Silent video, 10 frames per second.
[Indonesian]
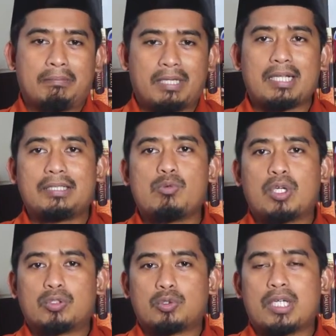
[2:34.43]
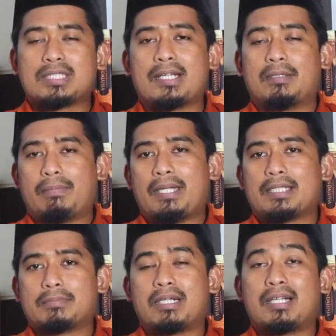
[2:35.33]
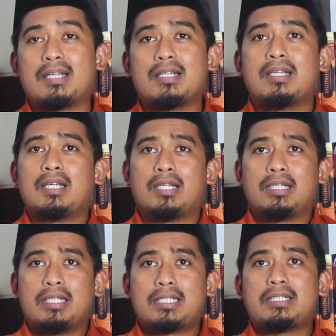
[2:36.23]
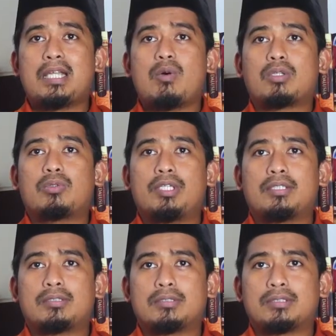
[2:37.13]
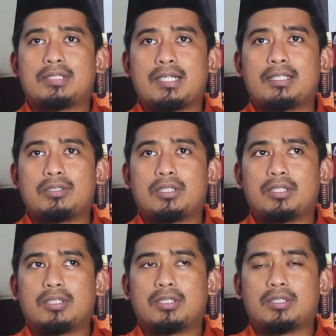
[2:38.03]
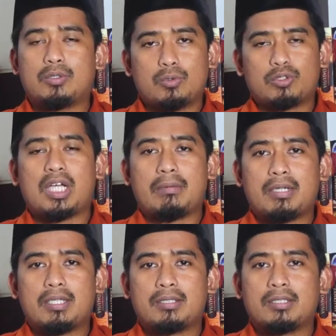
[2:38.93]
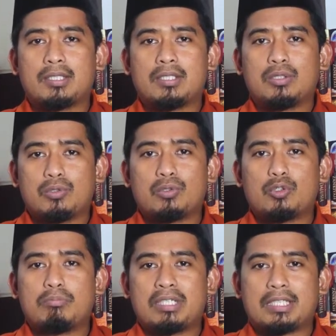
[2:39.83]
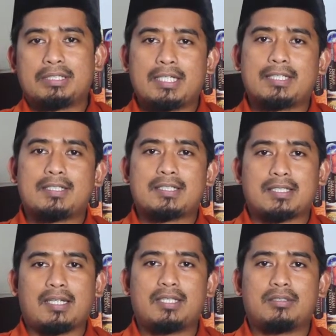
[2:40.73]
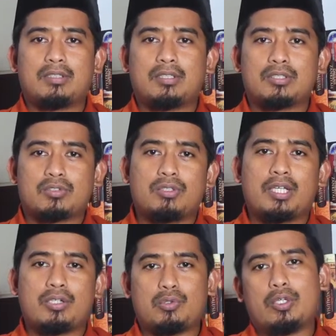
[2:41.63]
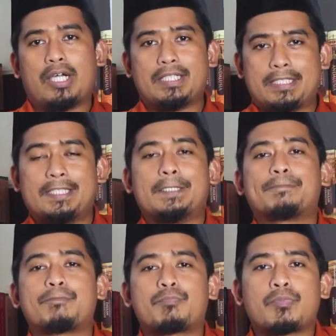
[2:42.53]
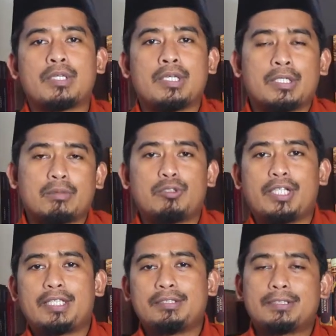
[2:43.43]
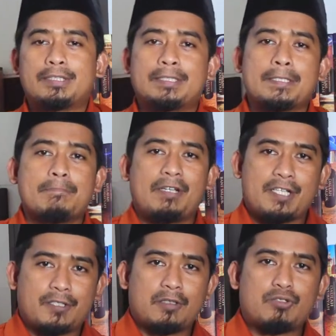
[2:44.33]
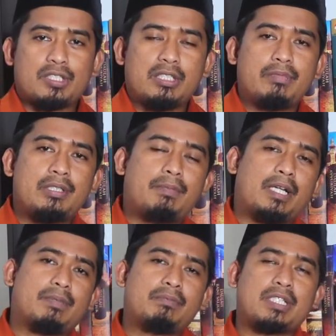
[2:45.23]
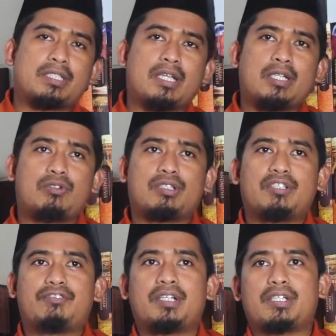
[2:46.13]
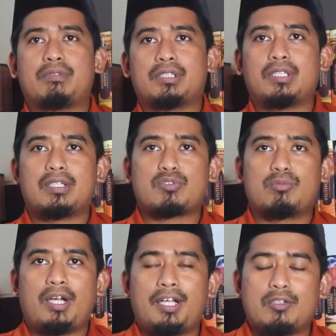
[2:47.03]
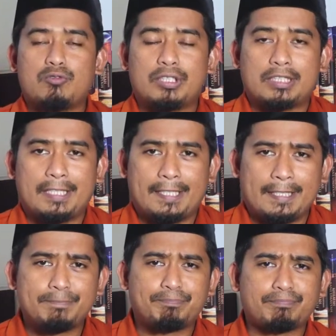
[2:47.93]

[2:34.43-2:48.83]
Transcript: Berarti waktu itu adalah sangat panas. Maka di sinilah waktu yang sangat uh, utama untuk mengerjakan salat sunnah duha di sini. Kemudian Ma'asyiral muslimin, para pemirsa Nurul TV yang dirahmati Allah Subhanahu wa taala,